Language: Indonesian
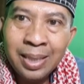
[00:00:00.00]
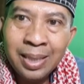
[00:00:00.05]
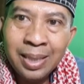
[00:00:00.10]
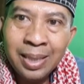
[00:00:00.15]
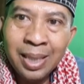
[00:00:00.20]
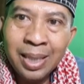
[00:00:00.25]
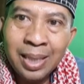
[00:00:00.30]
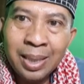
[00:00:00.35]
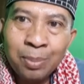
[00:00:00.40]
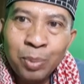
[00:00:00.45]

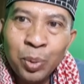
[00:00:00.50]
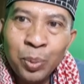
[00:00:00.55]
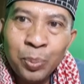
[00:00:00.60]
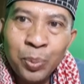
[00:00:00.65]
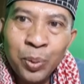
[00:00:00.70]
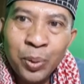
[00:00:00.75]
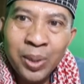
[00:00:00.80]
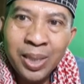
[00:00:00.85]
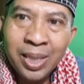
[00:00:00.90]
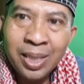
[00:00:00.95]
Yang
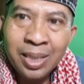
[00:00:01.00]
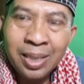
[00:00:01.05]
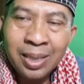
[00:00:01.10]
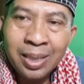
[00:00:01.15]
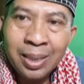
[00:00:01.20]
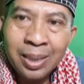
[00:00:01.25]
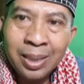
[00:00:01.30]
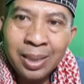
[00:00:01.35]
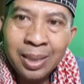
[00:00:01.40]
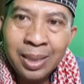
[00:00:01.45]
mumpuni
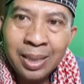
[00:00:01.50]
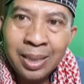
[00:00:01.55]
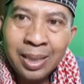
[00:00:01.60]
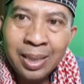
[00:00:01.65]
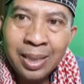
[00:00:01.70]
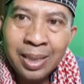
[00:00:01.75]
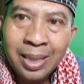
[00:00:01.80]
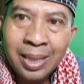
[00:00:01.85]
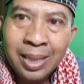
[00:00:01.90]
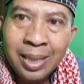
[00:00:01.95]

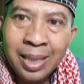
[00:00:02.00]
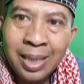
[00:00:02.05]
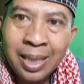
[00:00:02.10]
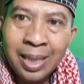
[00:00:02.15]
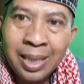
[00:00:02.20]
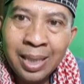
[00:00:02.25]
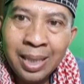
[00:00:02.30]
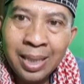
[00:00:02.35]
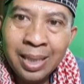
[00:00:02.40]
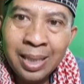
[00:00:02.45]

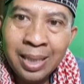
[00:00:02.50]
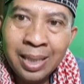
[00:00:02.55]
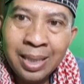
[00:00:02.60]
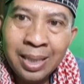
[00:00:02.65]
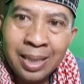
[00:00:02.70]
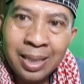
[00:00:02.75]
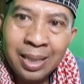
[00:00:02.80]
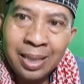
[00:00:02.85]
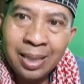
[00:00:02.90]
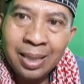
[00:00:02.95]
dengan adanya
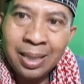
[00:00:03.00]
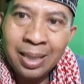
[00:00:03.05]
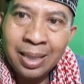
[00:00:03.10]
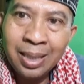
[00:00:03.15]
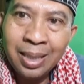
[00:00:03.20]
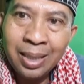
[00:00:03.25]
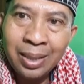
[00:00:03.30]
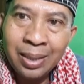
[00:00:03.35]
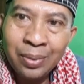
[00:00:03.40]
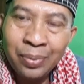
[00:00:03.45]

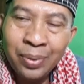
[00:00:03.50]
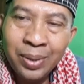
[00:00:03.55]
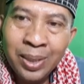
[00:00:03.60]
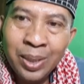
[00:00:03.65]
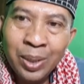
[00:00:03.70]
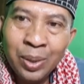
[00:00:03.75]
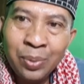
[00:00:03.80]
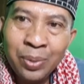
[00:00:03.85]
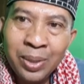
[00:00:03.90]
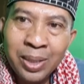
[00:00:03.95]

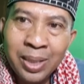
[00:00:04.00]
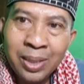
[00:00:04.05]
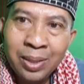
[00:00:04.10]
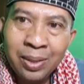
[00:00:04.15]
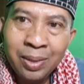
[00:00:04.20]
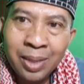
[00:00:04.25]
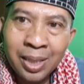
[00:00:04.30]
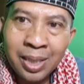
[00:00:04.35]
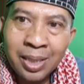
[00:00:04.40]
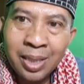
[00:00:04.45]
video-video
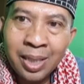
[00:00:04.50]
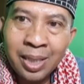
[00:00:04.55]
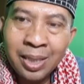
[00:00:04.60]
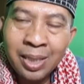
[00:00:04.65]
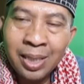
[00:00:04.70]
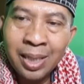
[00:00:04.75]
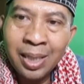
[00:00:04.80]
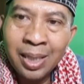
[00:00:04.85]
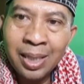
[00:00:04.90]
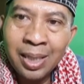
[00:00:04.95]
yang saya
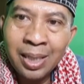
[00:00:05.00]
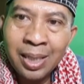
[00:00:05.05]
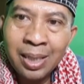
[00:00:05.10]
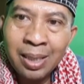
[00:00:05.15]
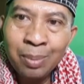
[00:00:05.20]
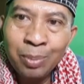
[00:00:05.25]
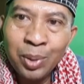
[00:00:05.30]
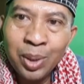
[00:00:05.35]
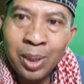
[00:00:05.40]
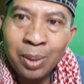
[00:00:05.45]
share ini
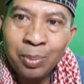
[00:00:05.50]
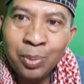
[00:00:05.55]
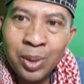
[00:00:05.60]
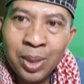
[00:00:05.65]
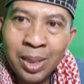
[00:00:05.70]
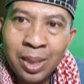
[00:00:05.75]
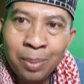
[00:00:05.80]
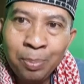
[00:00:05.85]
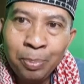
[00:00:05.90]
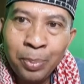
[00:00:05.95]

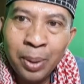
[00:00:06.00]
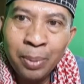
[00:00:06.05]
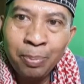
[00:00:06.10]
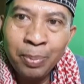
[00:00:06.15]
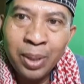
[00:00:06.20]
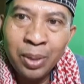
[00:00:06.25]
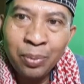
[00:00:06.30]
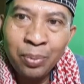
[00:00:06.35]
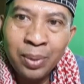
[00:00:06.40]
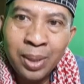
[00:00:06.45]
mudah-mudahan
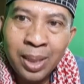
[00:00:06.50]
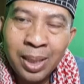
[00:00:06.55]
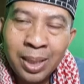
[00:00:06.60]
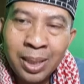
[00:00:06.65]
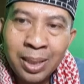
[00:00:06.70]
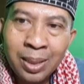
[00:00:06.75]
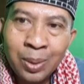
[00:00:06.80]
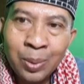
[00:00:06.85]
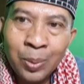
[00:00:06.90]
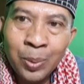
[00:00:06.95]
bermanfaat
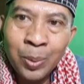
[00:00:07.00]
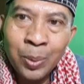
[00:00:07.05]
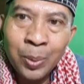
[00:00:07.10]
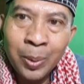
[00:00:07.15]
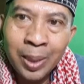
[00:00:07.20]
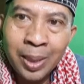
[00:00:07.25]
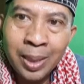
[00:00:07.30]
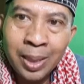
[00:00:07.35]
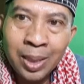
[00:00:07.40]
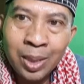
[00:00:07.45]
untuk
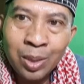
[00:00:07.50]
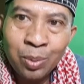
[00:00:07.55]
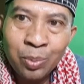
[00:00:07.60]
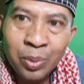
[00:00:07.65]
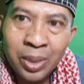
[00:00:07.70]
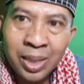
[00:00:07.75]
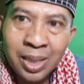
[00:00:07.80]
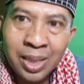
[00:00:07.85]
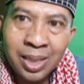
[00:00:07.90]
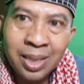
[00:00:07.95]
Anda
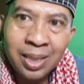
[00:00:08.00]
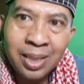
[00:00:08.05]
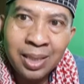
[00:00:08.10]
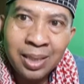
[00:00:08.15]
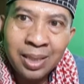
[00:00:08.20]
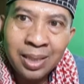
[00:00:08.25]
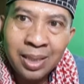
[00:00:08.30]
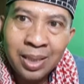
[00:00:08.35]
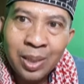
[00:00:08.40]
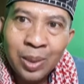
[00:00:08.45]
semuanya,
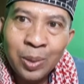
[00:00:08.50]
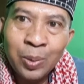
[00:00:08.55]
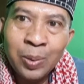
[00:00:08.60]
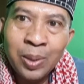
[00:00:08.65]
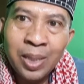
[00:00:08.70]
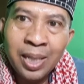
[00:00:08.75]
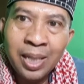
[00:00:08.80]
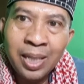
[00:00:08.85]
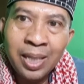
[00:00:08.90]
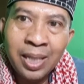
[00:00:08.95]

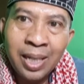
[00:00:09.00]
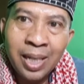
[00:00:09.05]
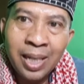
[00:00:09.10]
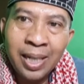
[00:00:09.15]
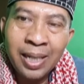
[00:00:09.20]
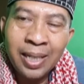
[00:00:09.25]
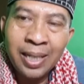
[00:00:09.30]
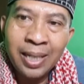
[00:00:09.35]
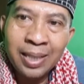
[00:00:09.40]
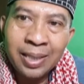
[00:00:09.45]
dunia dan
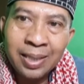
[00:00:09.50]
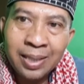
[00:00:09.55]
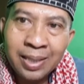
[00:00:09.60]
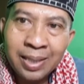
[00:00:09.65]
akhirat.